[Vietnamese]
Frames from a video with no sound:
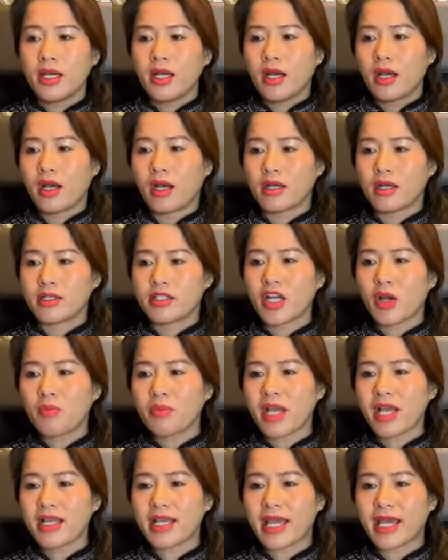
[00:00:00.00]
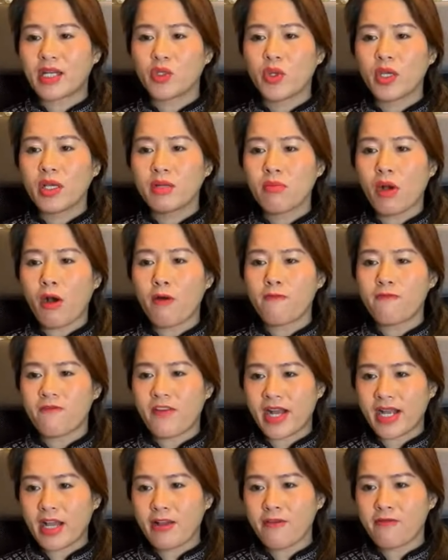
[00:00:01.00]
à, trong các ngành chuyên môn và
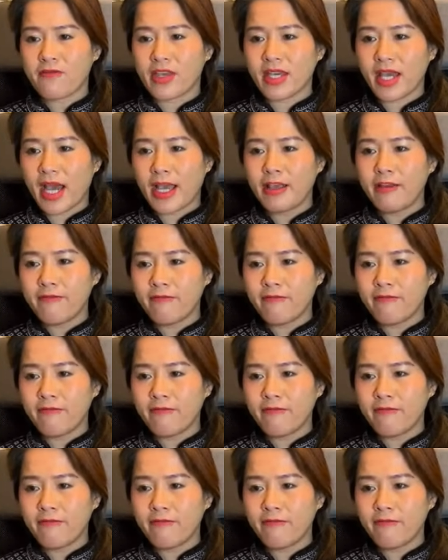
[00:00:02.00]
các vị ấy